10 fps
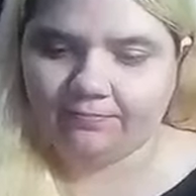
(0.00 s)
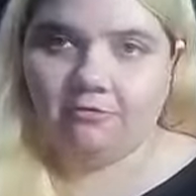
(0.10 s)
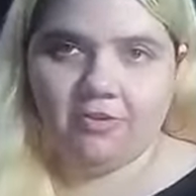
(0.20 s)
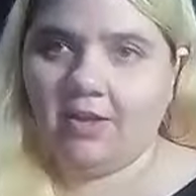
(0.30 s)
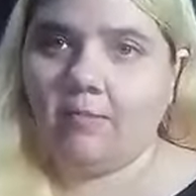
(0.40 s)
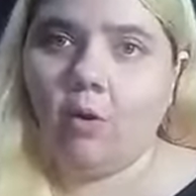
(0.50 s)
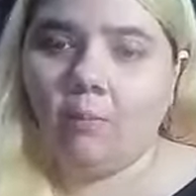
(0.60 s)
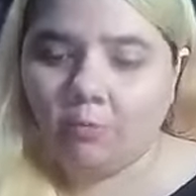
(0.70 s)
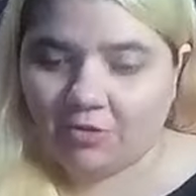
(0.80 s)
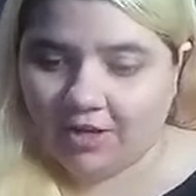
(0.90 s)

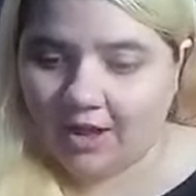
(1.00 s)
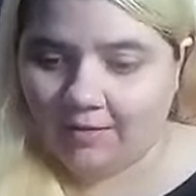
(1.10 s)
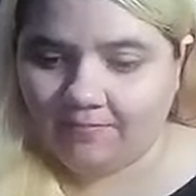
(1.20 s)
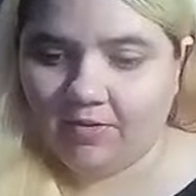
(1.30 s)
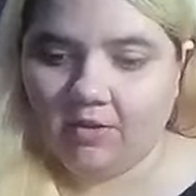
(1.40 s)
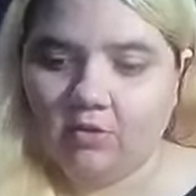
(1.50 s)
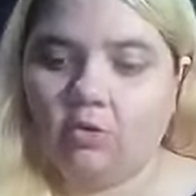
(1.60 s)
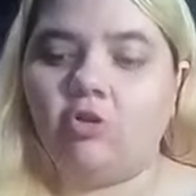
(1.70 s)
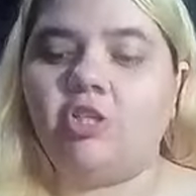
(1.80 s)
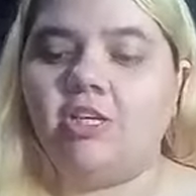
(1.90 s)
Finalement, plus tard,
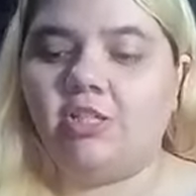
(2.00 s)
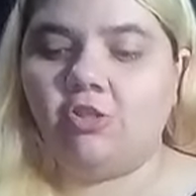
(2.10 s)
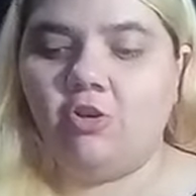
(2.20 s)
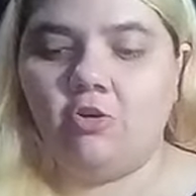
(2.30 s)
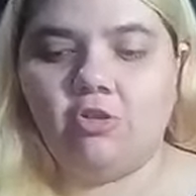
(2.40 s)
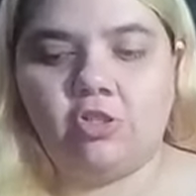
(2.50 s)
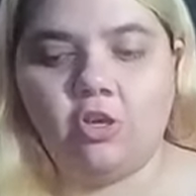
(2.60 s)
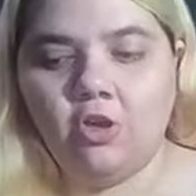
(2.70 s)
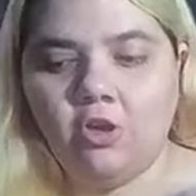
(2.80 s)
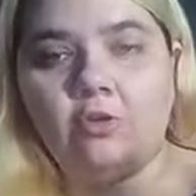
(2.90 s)
Roger se lance
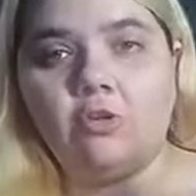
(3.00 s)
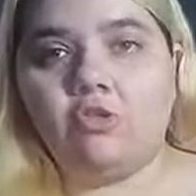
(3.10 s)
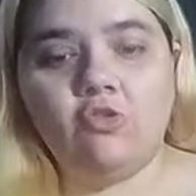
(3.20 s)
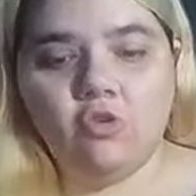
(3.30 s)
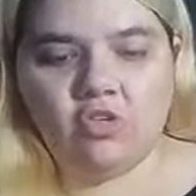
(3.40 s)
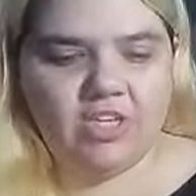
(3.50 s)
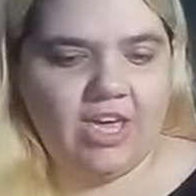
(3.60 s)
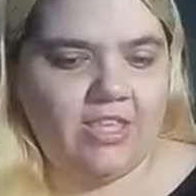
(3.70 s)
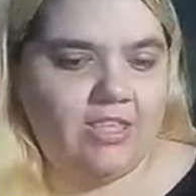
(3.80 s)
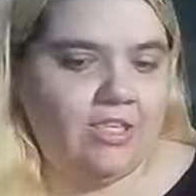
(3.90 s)
dans une
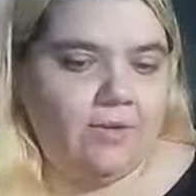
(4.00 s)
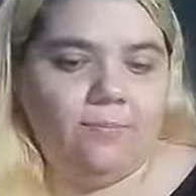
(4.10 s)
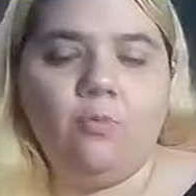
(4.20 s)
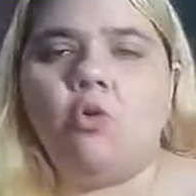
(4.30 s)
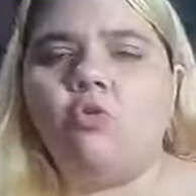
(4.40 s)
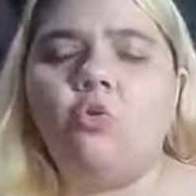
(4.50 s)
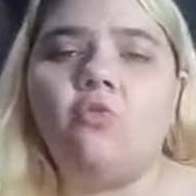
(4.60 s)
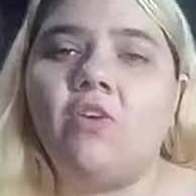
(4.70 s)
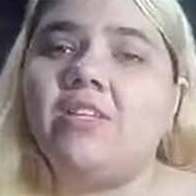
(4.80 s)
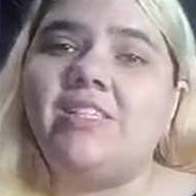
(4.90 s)
quête pour
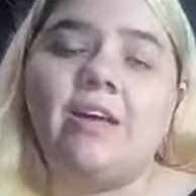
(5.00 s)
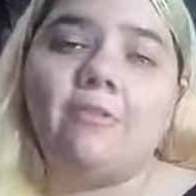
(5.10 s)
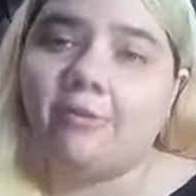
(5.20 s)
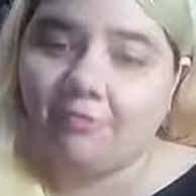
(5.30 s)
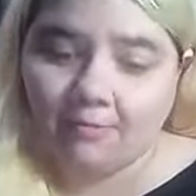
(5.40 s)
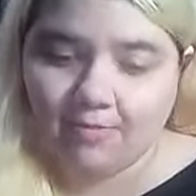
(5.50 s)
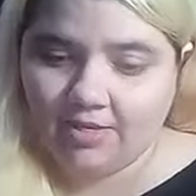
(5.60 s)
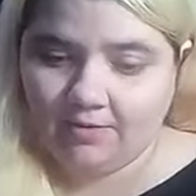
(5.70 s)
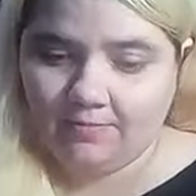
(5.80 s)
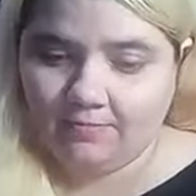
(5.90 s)
retrouver sa vraie
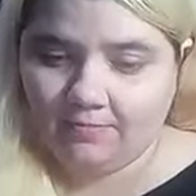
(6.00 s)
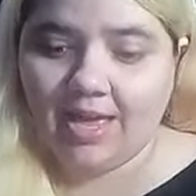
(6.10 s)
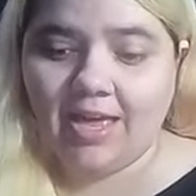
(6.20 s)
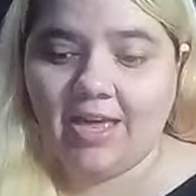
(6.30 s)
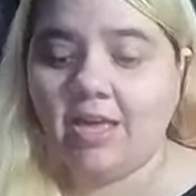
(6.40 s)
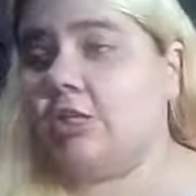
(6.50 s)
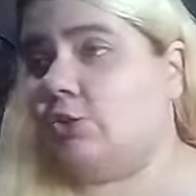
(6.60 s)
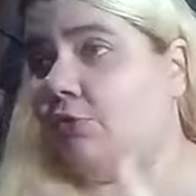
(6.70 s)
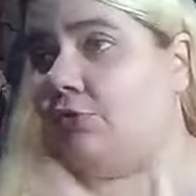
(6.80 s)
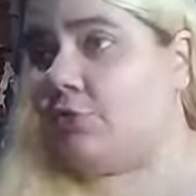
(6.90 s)
famille et,
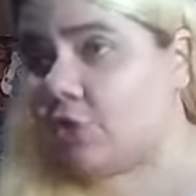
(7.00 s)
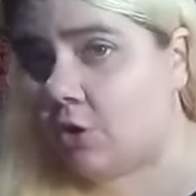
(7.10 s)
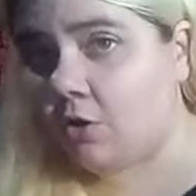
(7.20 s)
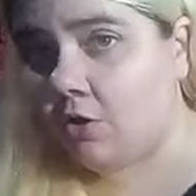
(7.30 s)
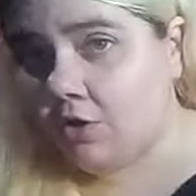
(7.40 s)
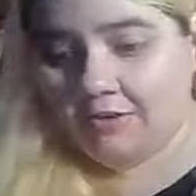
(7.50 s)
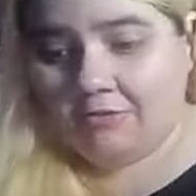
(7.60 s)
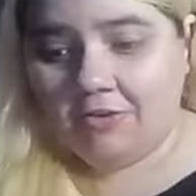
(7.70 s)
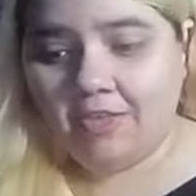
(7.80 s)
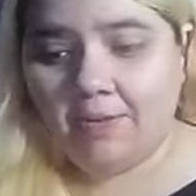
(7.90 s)
ce faisant,
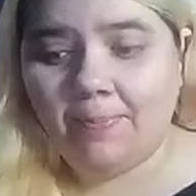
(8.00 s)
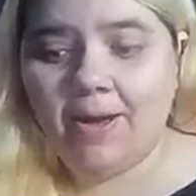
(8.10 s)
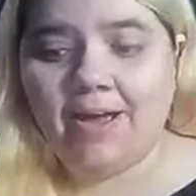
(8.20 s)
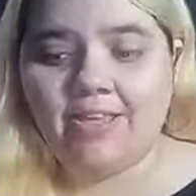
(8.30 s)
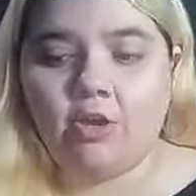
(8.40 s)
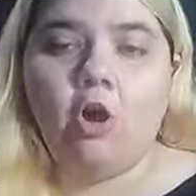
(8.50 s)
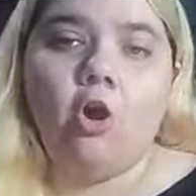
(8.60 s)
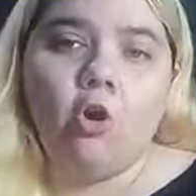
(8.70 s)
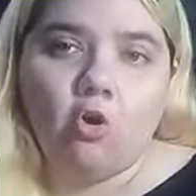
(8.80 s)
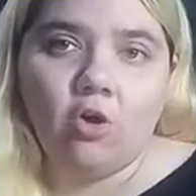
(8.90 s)
finit par être
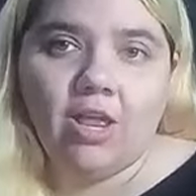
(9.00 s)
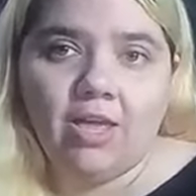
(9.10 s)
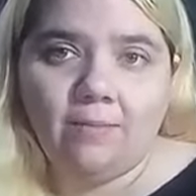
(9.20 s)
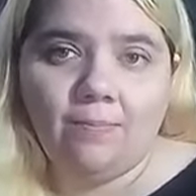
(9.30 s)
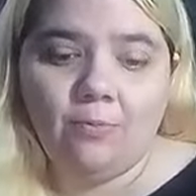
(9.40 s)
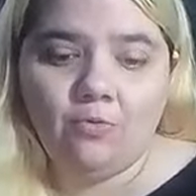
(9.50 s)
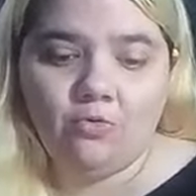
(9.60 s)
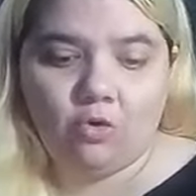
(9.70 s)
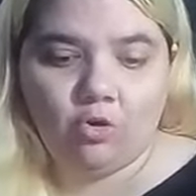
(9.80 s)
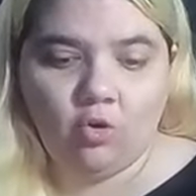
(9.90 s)
enrôlé
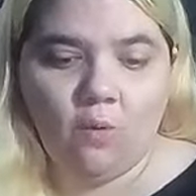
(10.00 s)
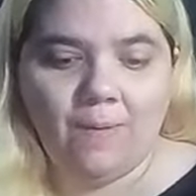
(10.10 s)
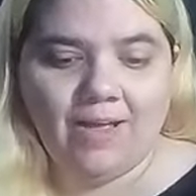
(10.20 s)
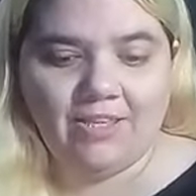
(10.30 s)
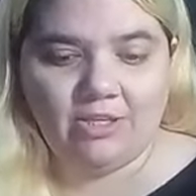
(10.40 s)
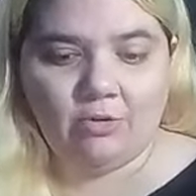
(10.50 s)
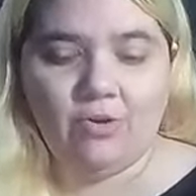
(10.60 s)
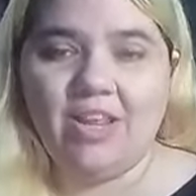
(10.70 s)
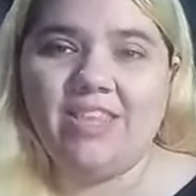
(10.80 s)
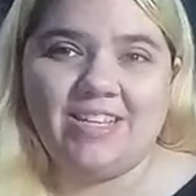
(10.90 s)
pour combattre
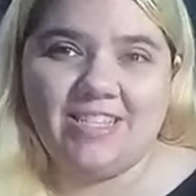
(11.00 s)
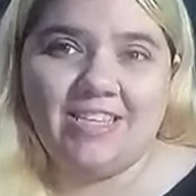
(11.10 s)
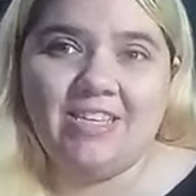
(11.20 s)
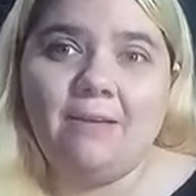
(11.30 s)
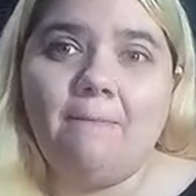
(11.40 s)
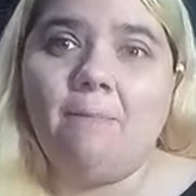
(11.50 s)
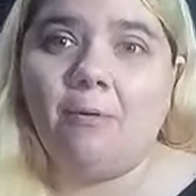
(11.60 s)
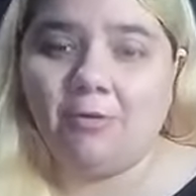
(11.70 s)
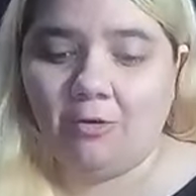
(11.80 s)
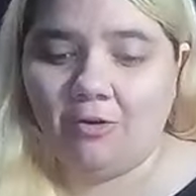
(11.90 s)
les nazis
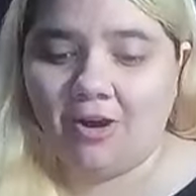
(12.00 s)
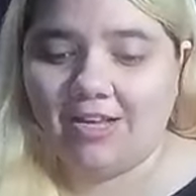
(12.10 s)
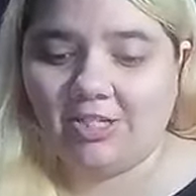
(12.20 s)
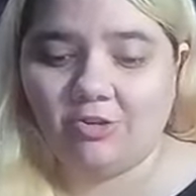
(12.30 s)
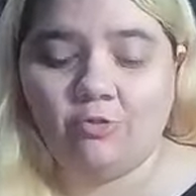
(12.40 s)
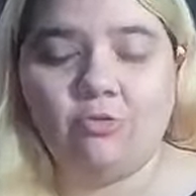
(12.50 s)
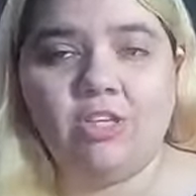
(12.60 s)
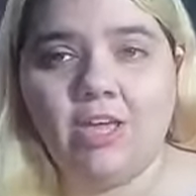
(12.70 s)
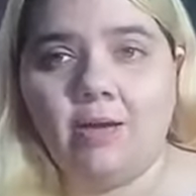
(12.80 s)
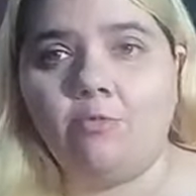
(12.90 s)
pendant la
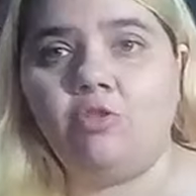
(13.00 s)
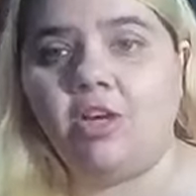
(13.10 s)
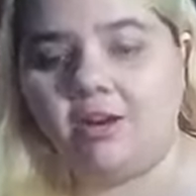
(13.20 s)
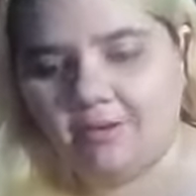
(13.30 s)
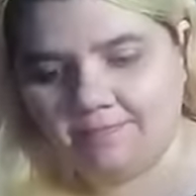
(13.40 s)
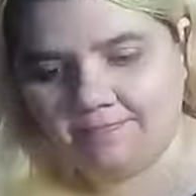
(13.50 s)
Seconde Guerre mondiale.